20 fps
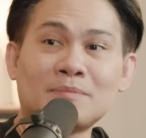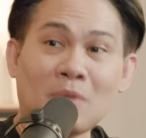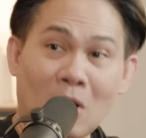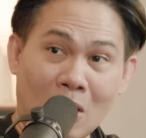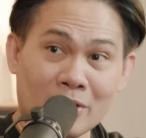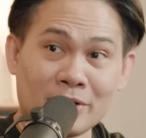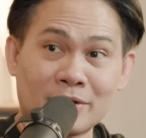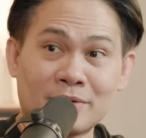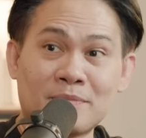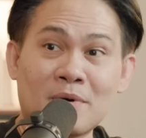
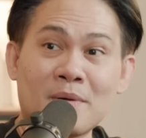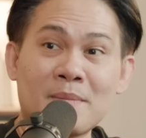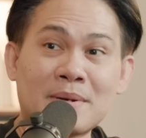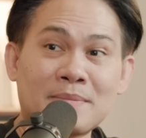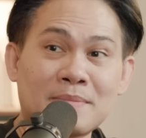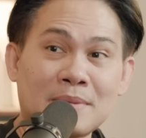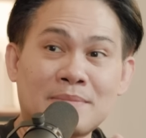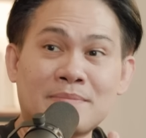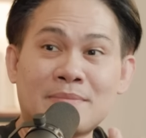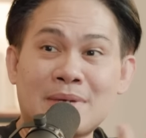ผ่อนเพราะมัน
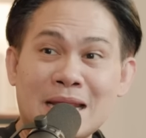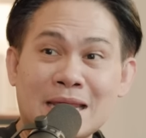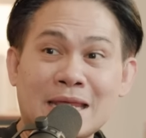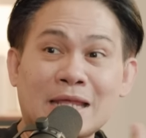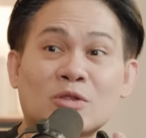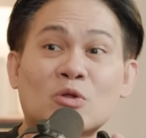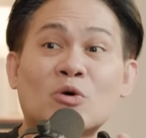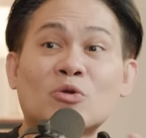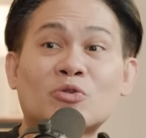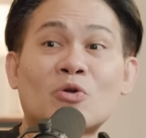มันไม่ได้คิ
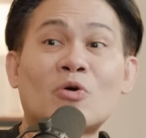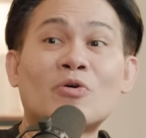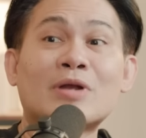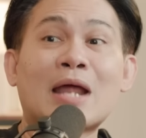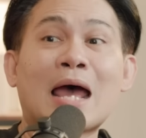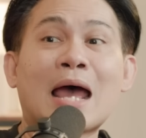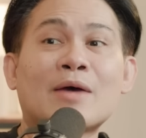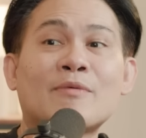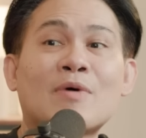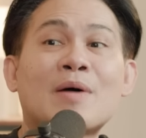ดตรงๆ
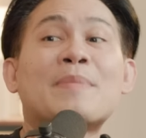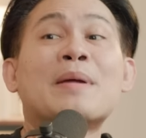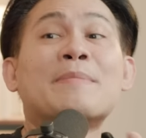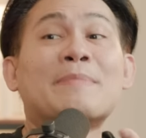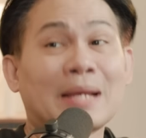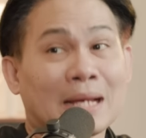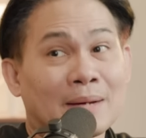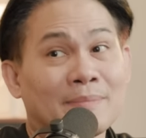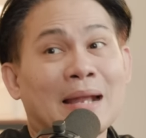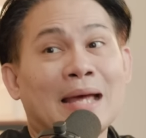ได้ว่ามัน
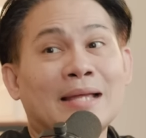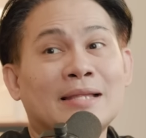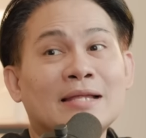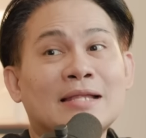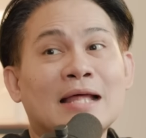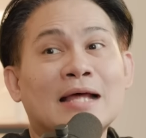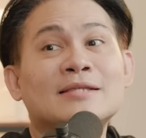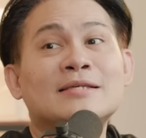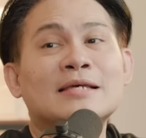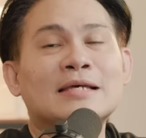เป็นกำไรที่
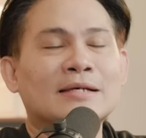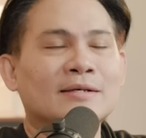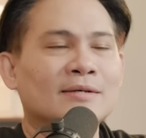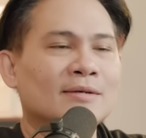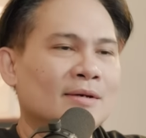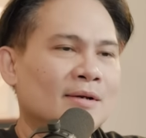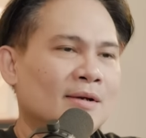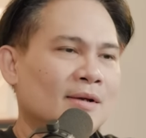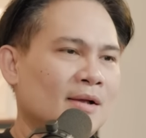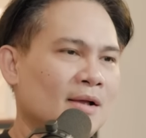แท้จริง
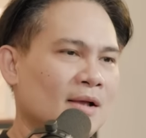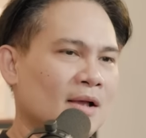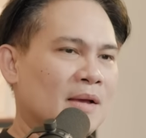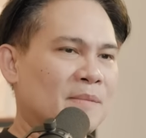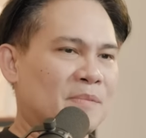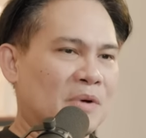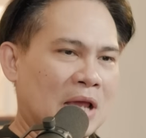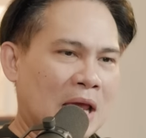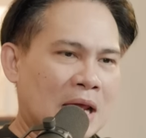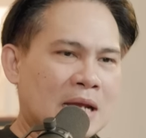
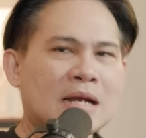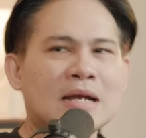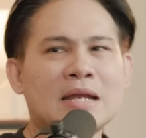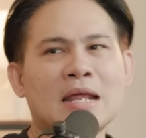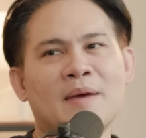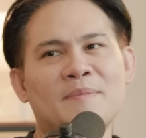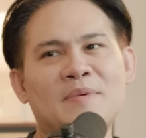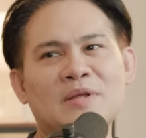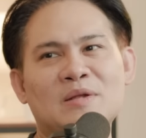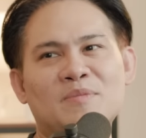เพราะฉะนั้น
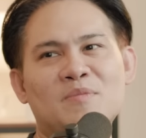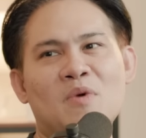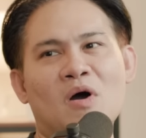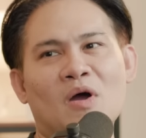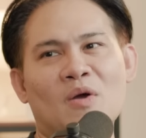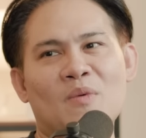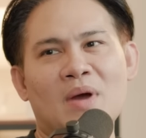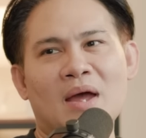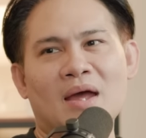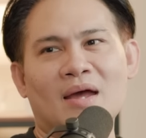เนี่ยพี่ถึงบอก
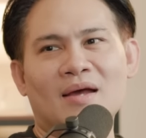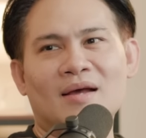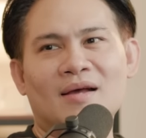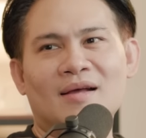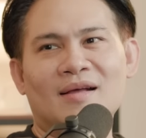กันว่า